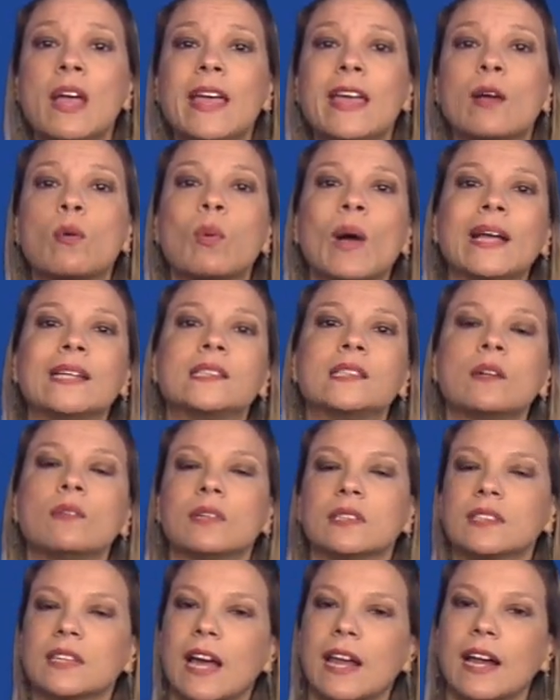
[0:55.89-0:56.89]
e quais são
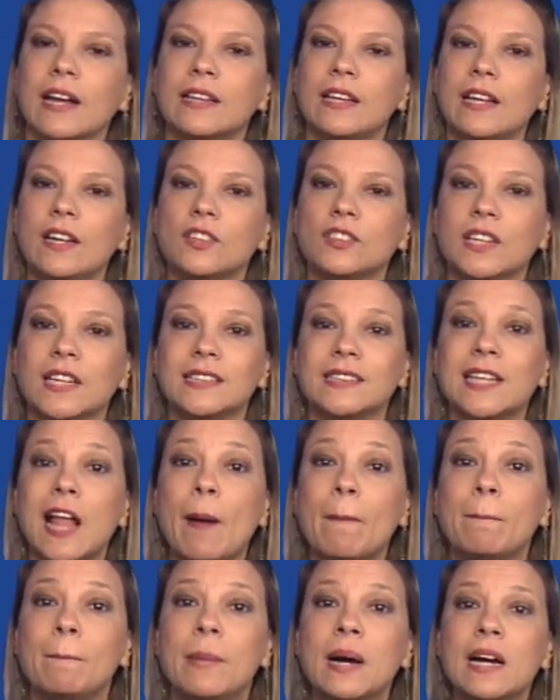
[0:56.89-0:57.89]
as características
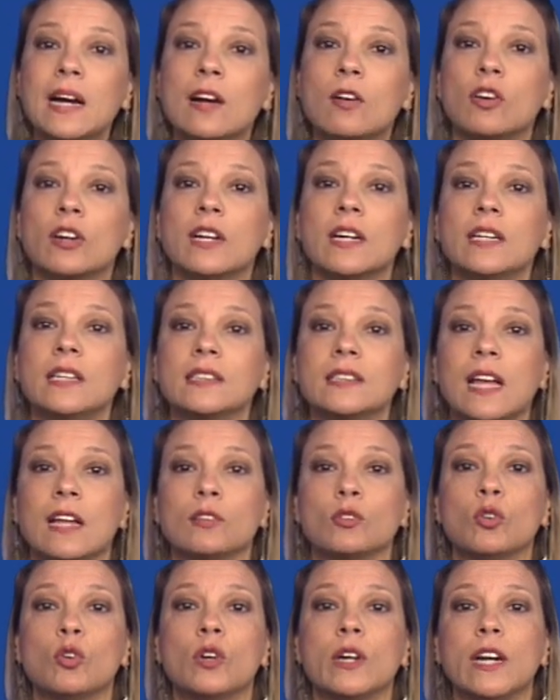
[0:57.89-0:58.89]
da banca
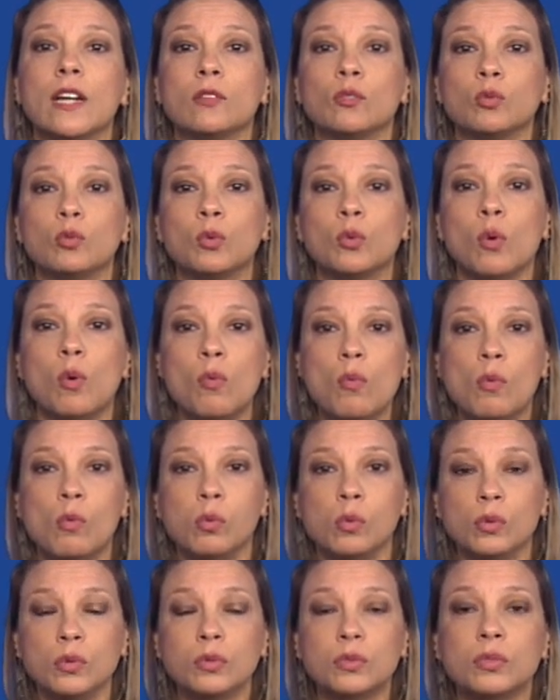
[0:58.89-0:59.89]
organizadora do
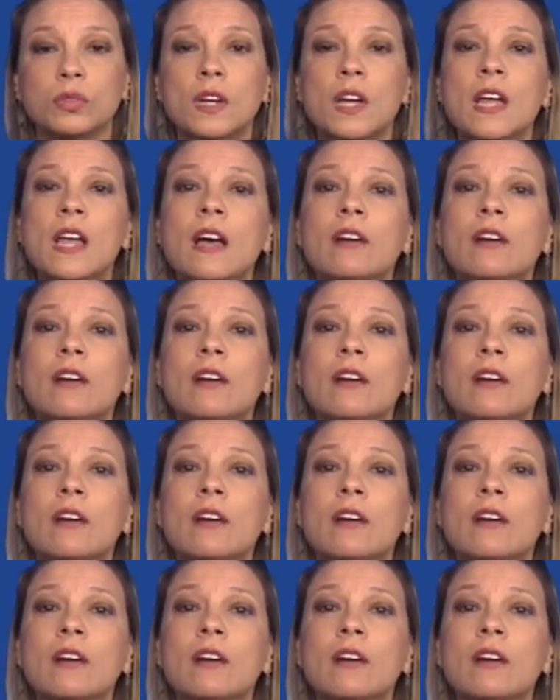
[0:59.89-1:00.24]
concurso.